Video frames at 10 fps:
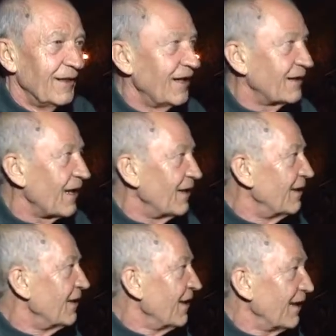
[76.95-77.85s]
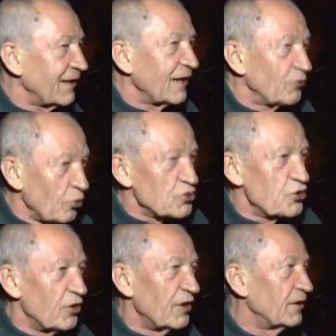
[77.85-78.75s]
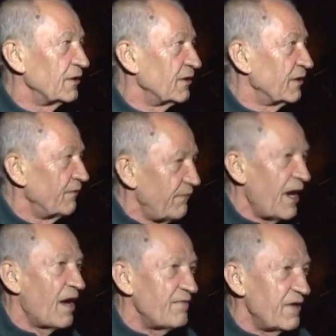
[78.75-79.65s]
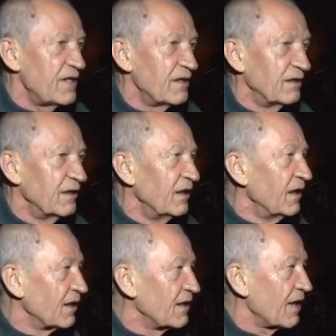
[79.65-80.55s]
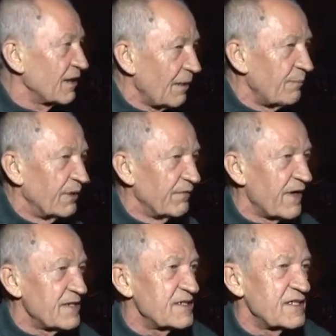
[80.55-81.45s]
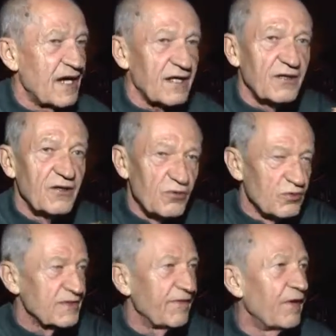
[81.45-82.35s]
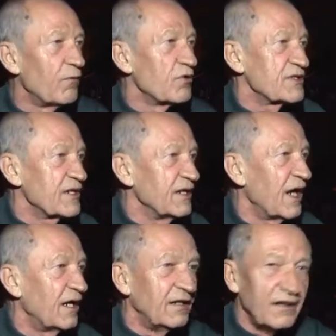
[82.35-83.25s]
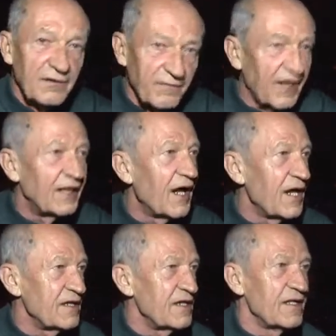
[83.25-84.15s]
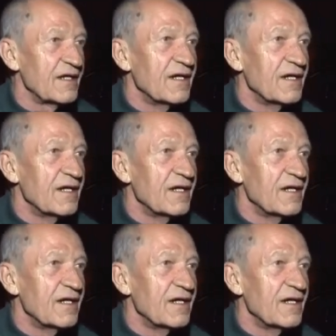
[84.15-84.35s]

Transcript: Это, это то, что э, я видел, когда был в гостях у своего сына в Голландии.